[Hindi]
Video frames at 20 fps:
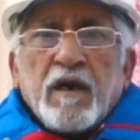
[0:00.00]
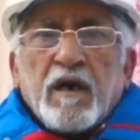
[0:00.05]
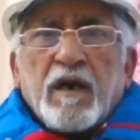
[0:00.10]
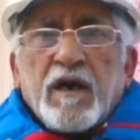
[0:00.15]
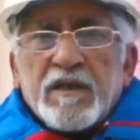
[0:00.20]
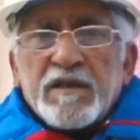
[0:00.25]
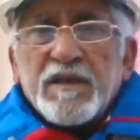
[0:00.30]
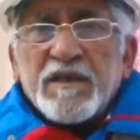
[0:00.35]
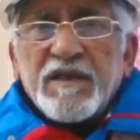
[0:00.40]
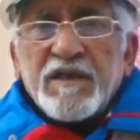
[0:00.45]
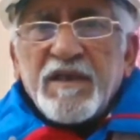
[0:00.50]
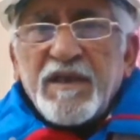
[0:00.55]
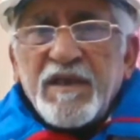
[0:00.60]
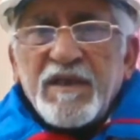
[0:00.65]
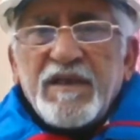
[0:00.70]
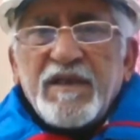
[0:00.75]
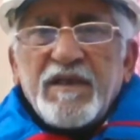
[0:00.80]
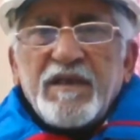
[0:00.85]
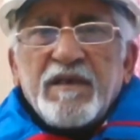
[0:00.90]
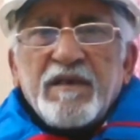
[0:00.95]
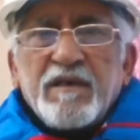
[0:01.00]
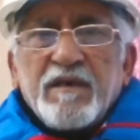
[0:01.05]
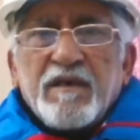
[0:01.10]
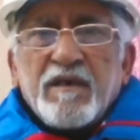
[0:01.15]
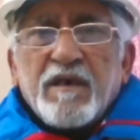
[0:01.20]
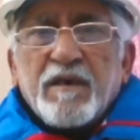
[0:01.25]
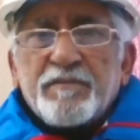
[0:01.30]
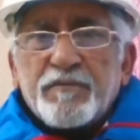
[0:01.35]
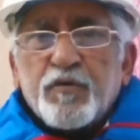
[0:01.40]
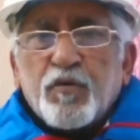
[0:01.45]
आदत ही नहीं थी
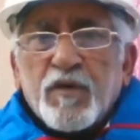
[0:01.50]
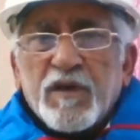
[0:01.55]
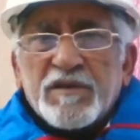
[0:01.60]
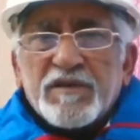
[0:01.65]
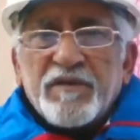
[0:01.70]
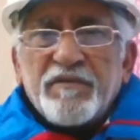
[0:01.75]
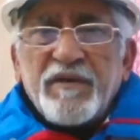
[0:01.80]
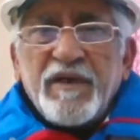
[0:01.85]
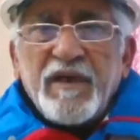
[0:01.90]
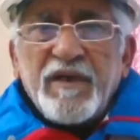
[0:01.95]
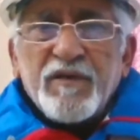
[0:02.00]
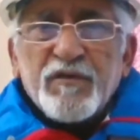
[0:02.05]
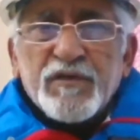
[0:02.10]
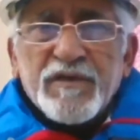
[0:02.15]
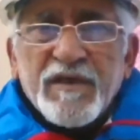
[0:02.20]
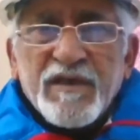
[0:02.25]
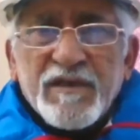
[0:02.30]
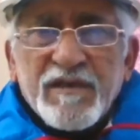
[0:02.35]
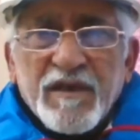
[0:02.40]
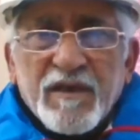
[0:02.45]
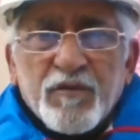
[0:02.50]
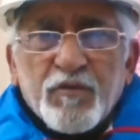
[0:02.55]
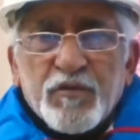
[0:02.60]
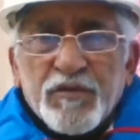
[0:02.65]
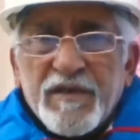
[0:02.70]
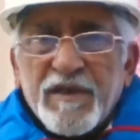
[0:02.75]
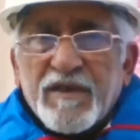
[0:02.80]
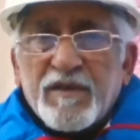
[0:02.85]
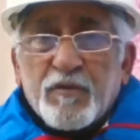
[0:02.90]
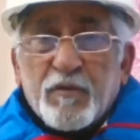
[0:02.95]
अब थोड़ा सा वीडियोस के अंदर
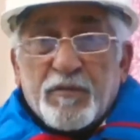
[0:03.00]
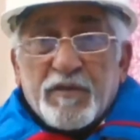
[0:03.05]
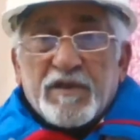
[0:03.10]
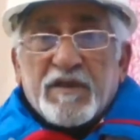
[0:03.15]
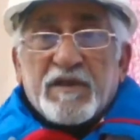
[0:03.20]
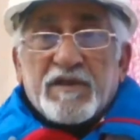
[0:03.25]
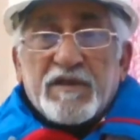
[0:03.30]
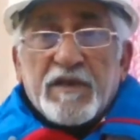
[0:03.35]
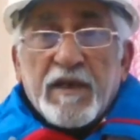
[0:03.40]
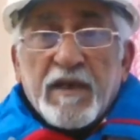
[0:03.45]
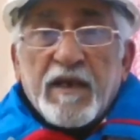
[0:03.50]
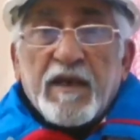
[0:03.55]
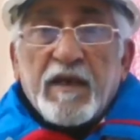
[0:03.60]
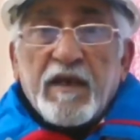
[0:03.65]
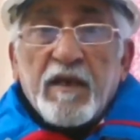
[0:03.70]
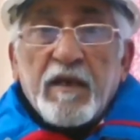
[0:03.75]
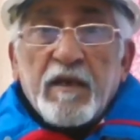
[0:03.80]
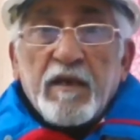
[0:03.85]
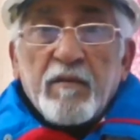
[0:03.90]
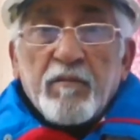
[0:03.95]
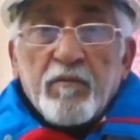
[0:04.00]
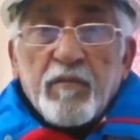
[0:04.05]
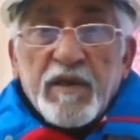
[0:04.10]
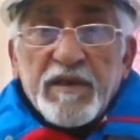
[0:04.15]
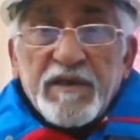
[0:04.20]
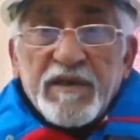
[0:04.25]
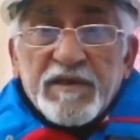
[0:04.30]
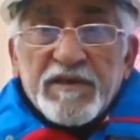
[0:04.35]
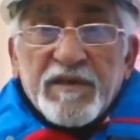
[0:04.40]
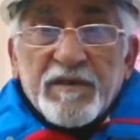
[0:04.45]
घुसे हैं तो पता चला है
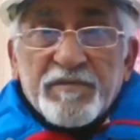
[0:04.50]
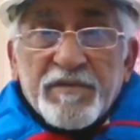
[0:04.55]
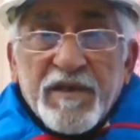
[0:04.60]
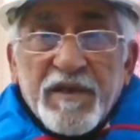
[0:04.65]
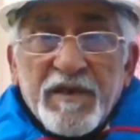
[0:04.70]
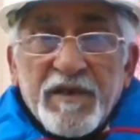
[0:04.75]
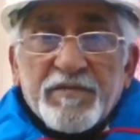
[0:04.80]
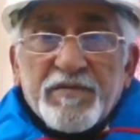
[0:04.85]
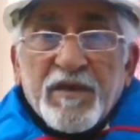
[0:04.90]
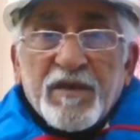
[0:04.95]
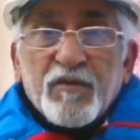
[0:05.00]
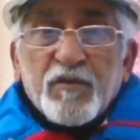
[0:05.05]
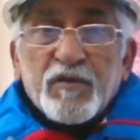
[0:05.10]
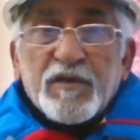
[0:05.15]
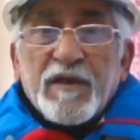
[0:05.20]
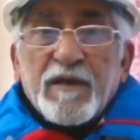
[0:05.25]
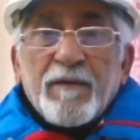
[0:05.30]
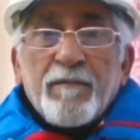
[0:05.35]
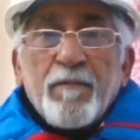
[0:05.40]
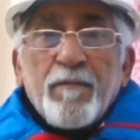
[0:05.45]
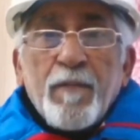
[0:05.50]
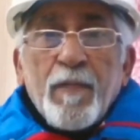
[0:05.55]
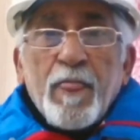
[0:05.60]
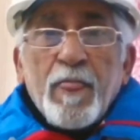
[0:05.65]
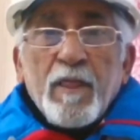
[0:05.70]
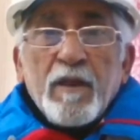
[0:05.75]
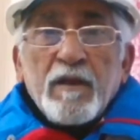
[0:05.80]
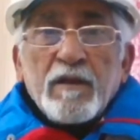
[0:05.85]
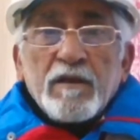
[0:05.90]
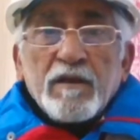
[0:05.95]
भाई ये सब्सक्रिप्शन होता
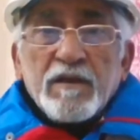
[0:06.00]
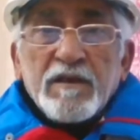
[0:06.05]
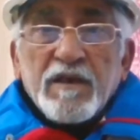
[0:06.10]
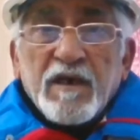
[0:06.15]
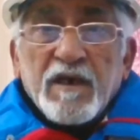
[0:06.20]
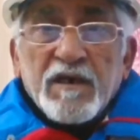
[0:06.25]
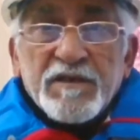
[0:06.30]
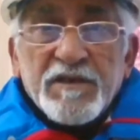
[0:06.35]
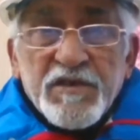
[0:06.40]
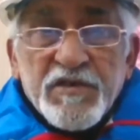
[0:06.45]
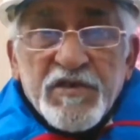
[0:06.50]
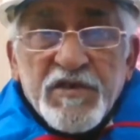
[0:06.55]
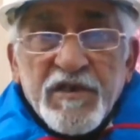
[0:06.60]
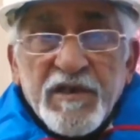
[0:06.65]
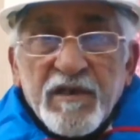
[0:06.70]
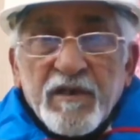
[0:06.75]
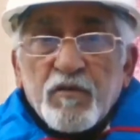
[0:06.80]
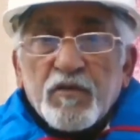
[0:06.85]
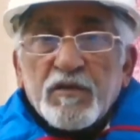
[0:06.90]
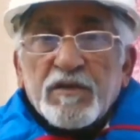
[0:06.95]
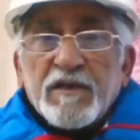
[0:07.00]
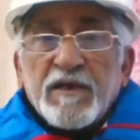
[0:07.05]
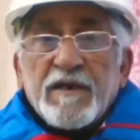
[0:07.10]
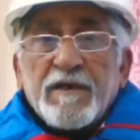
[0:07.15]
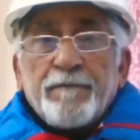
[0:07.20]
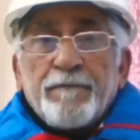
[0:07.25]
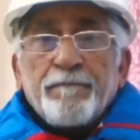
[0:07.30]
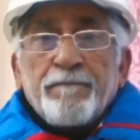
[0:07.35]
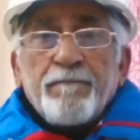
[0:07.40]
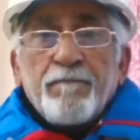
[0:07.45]
है यहाँ से शेयर होता
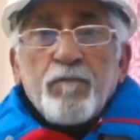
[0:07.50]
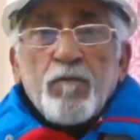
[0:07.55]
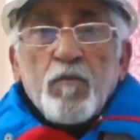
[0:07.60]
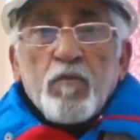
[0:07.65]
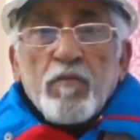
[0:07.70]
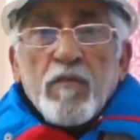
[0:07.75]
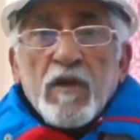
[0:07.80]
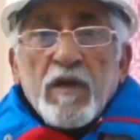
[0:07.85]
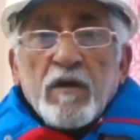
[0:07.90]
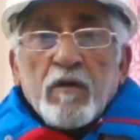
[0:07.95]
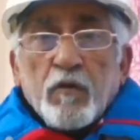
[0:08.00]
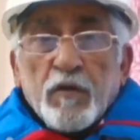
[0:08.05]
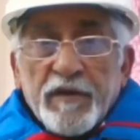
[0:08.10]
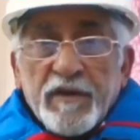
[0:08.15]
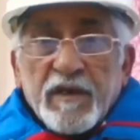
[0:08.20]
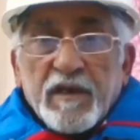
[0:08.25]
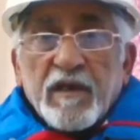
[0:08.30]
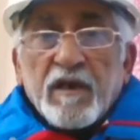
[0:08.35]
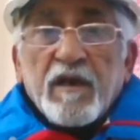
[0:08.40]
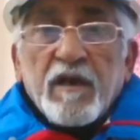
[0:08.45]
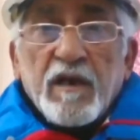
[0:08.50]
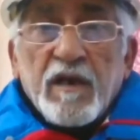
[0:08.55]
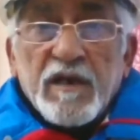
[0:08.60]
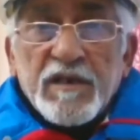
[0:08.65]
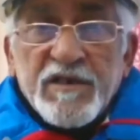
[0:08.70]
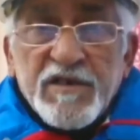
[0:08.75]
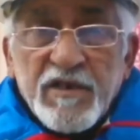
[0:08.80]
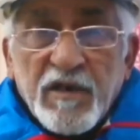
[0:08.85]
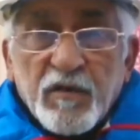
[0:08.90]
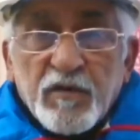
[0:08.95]
है और ये करना
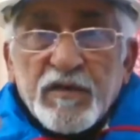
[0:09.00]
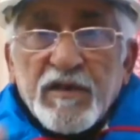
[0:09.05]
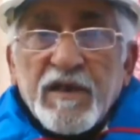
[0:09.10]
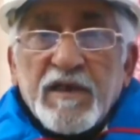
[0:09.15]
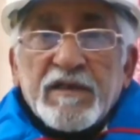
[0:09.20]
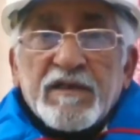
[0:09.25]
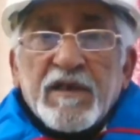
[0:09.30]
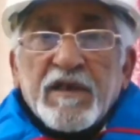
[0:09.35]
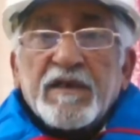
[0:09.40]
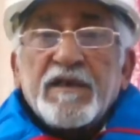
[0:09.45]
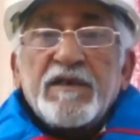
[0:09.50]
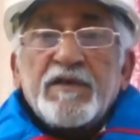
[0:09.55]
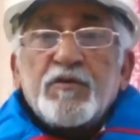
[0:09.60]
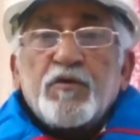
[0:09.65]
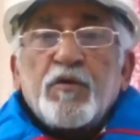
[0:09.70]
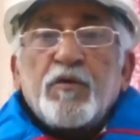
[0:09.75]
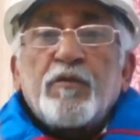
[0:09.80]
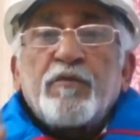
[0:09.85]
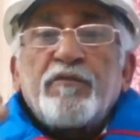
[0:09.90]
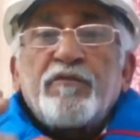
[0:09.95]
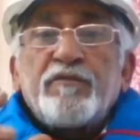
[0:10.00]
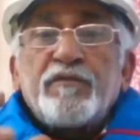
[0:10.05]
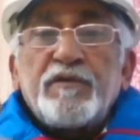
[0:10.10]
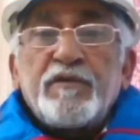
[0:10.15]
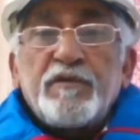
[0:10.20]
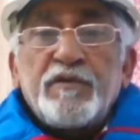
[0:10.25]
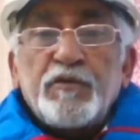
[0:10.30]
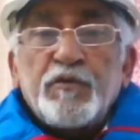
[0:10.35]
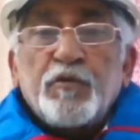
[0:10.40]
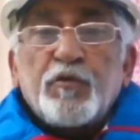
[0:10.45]
अच्छा होता है ताकि जो
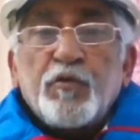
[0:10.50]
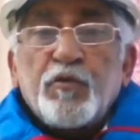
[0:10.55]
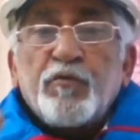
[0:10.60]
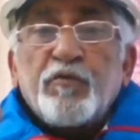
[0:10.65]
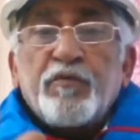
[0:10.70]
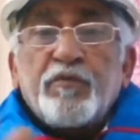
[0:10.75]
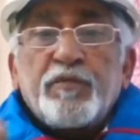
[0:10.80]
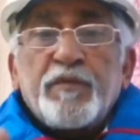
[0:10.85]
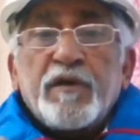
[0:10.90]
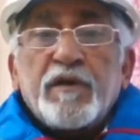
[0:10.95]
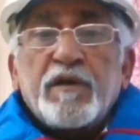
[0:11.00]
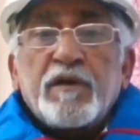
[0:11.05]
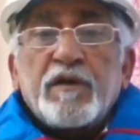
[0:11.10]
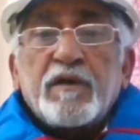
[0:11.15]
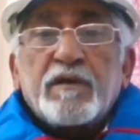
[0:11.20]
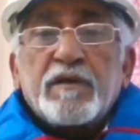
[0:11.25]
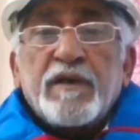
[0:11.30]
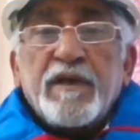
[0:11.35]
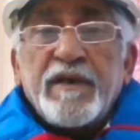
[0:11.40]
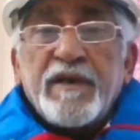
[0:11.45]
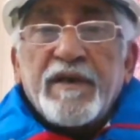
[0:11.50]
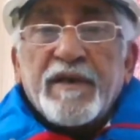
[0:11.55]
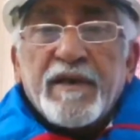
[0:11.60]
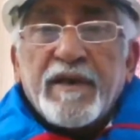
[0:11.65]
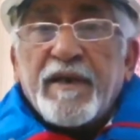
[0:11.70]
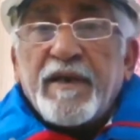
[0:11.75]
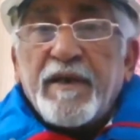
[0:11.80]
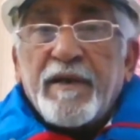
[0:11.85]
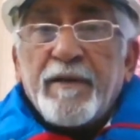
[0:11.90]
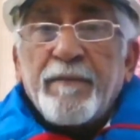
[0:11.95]
यूट्यूब
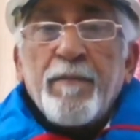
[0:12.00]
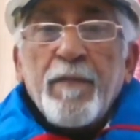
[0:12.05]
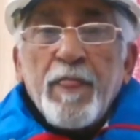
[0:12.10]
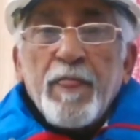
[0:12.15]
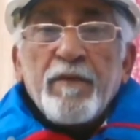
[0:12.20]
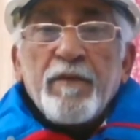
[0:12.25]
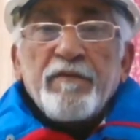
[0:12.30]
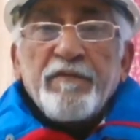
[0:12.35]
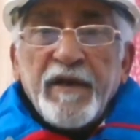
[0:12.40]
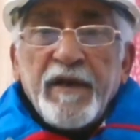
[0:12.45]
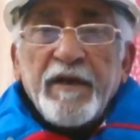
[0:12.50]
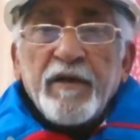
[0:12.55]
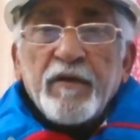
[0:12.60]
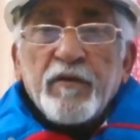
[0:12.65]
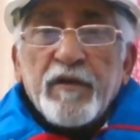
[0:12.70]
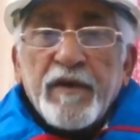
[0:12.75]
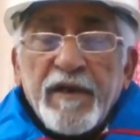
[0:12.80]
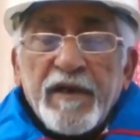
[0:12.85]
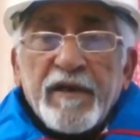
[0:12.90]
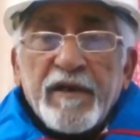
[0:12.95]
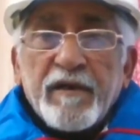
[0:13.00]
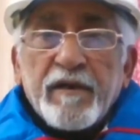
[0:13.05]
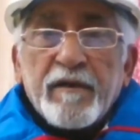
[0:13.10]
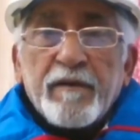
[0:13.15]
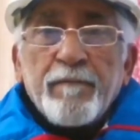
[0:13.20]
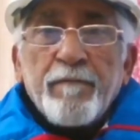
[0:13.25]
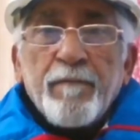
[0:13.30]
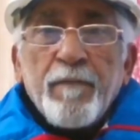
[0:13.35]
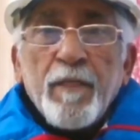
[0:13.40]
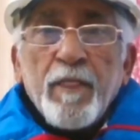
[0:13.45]
क्रिएटर है वीडियो क्रिएटर
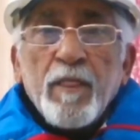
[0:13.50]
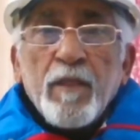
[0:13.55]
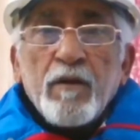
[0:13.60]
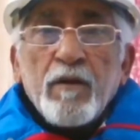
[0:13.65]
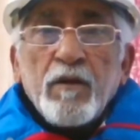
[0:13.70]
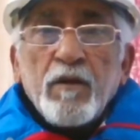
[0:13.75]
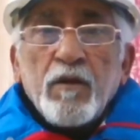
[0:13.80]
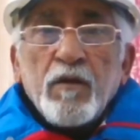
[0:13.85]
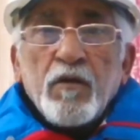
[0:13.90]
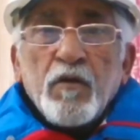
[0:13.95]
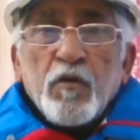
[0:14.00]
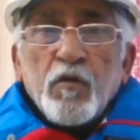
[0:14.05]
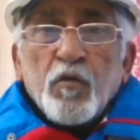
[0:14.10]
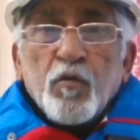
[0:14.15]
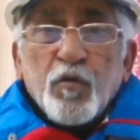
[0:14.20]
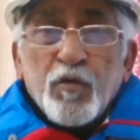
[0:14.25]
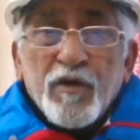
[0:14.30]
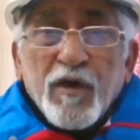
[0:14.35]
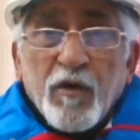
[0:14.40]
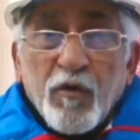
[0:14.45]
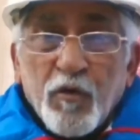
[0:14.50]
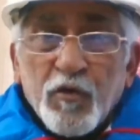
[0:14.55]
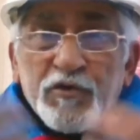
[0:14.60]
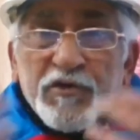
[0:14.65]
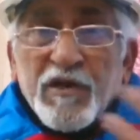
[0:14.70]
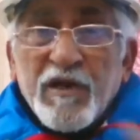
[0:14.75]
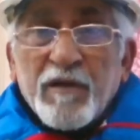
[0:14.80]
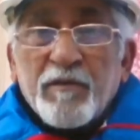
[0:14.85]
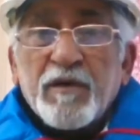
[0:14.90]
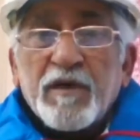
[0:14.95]
उनका
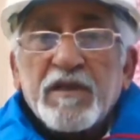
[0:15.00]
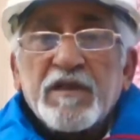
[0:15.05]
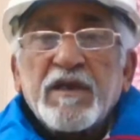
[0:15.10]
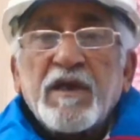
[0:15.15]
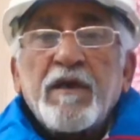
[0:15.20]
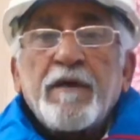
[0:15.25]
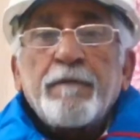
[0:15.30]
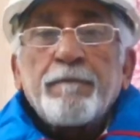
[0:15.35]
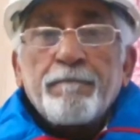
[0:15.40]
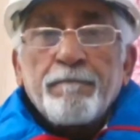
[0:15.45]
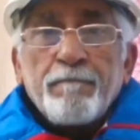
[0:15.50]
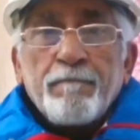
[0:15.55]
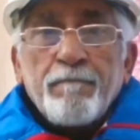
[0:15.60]
हौसला बढ़ता है